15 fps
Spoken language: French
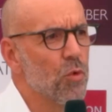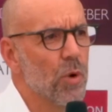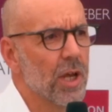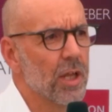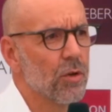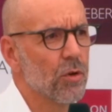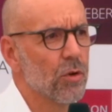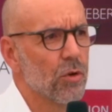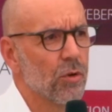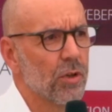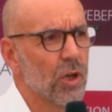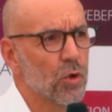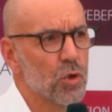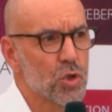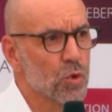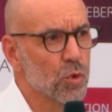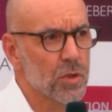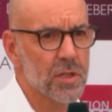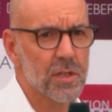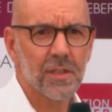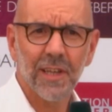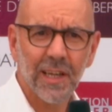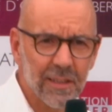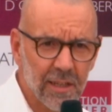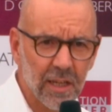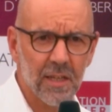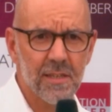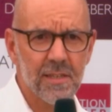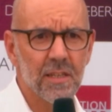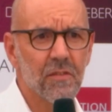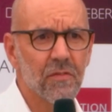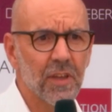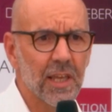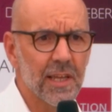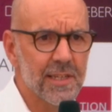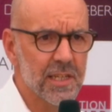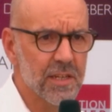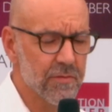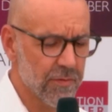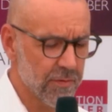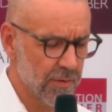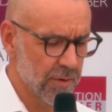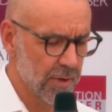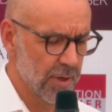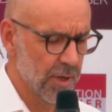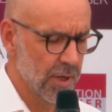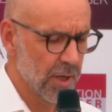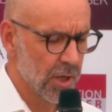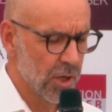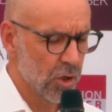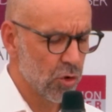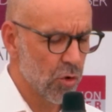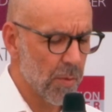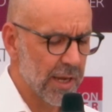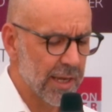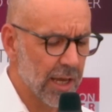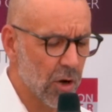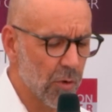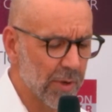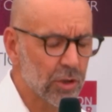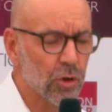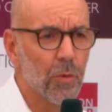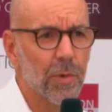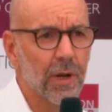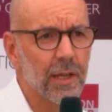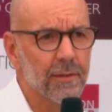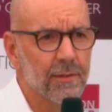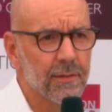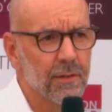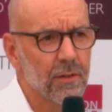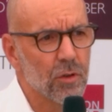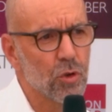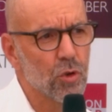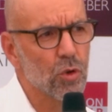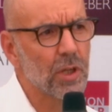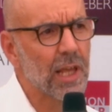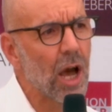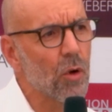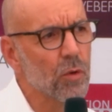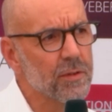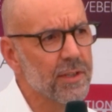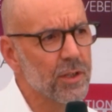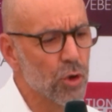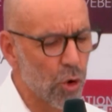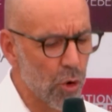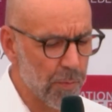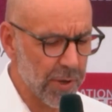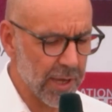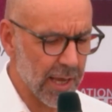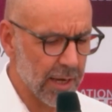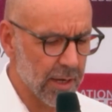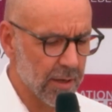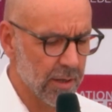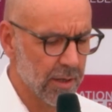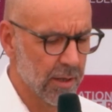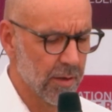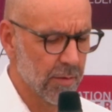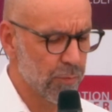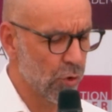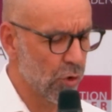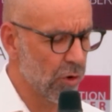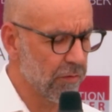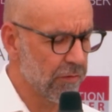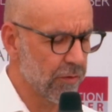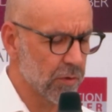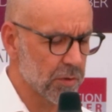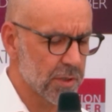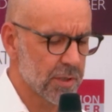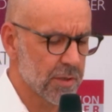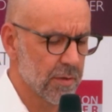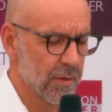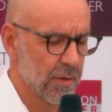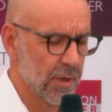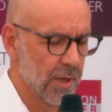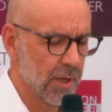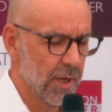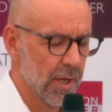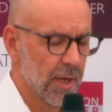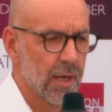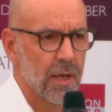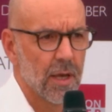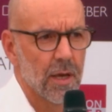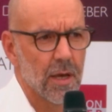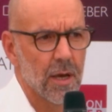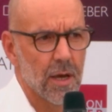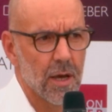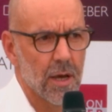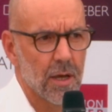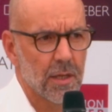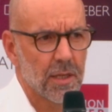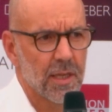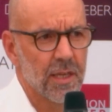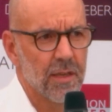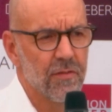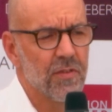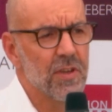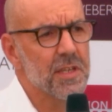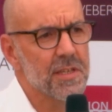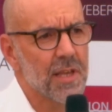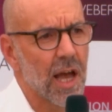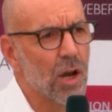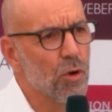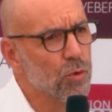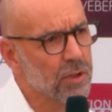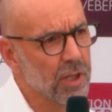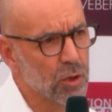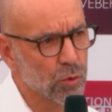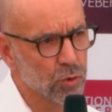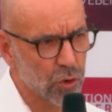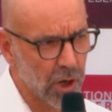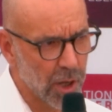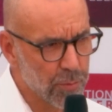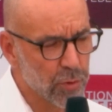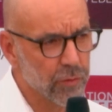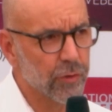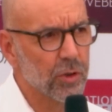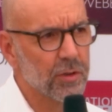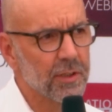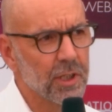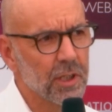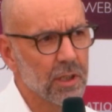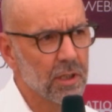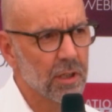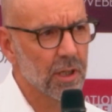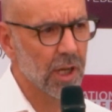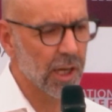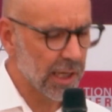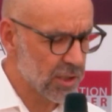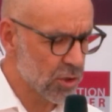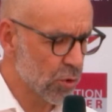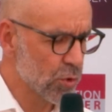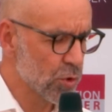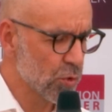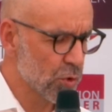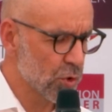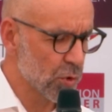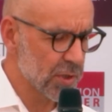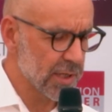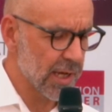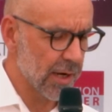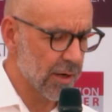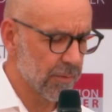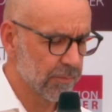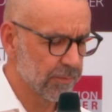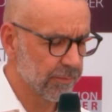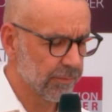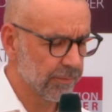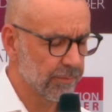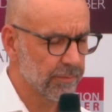d'allouer des ressources très très significatives de manière à mettre en place une garantie européenne pour l'enfance euh, qui vise à lutter contre la pauvreté et l'exclusion sociale.